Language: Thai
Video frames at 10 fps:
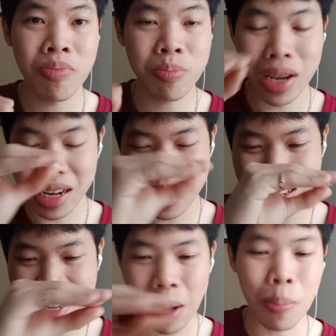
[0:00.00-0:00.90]
เป็น
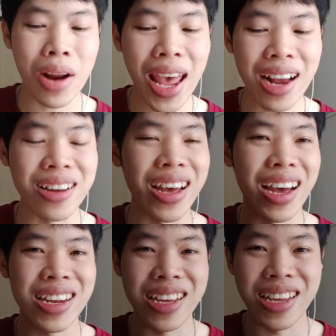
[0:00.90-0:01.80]
คำแรกเลยอะ
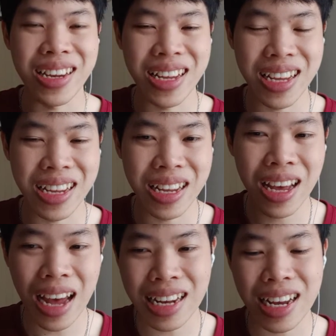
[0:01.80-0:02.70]
ที่ ที่
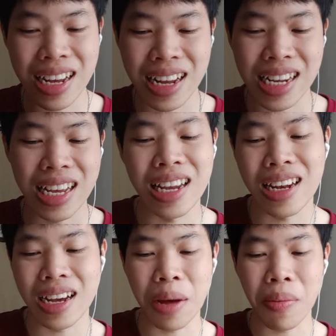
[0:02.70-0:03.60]
อาจารย์ท่านนั้นจะเห็น
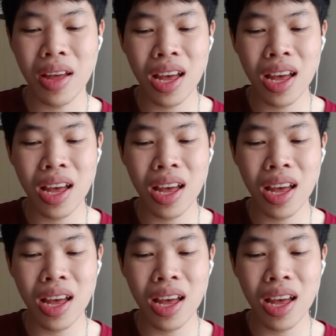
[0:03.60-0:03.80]
นะครับ